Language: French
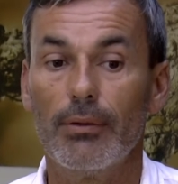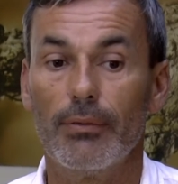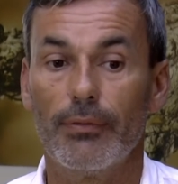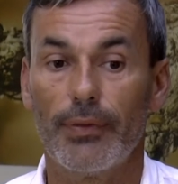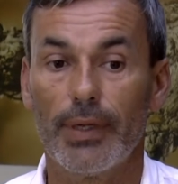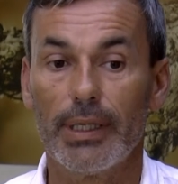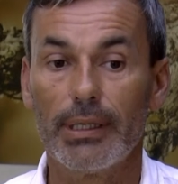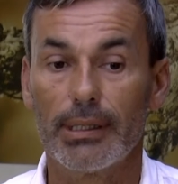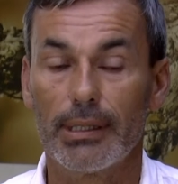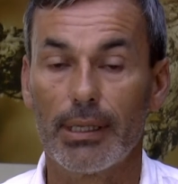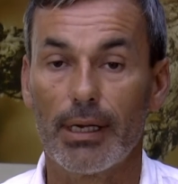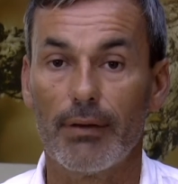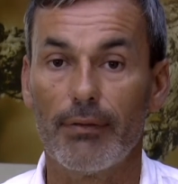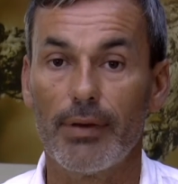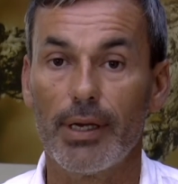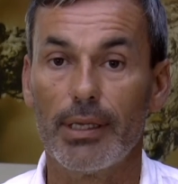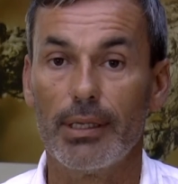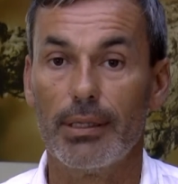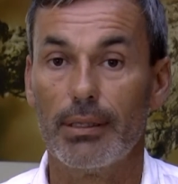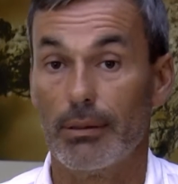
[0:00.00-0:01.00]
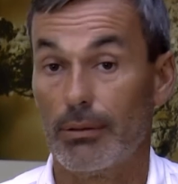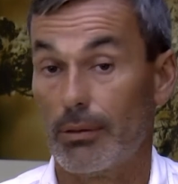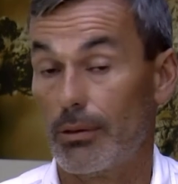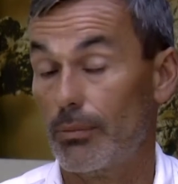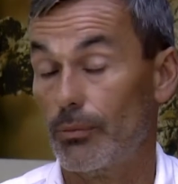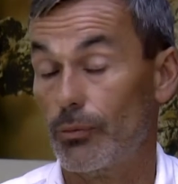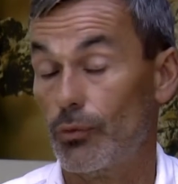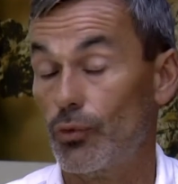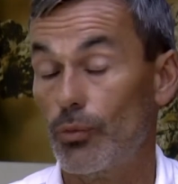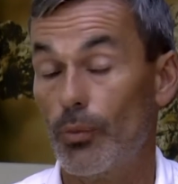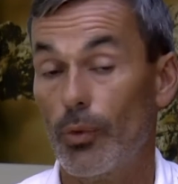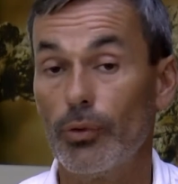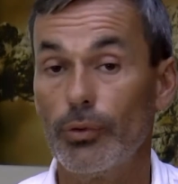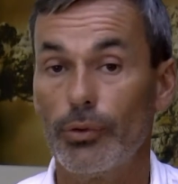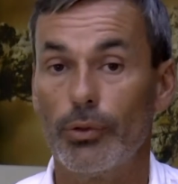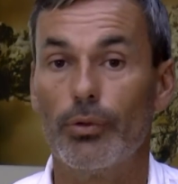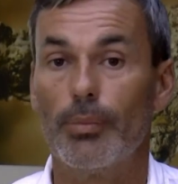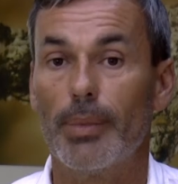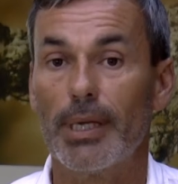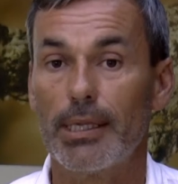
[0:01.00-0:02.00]
en fait, travaillent comme tout le
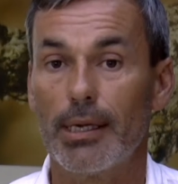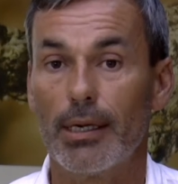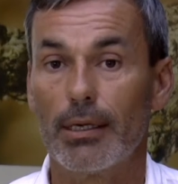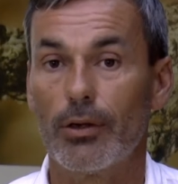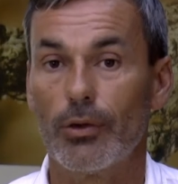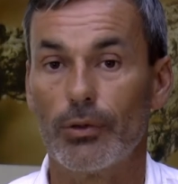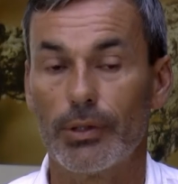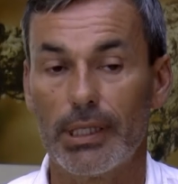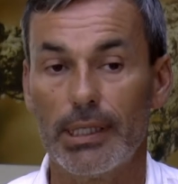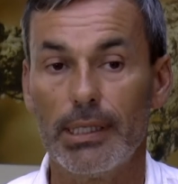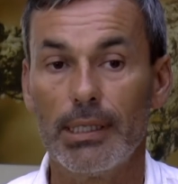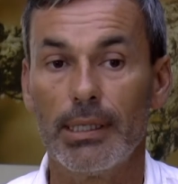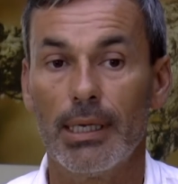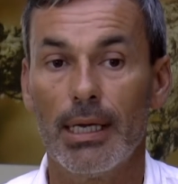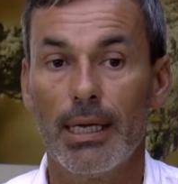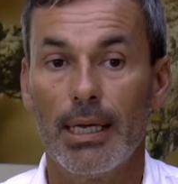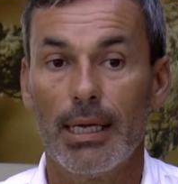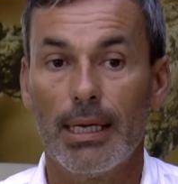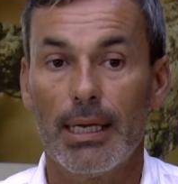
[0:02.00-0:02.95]
monde de manière quantique,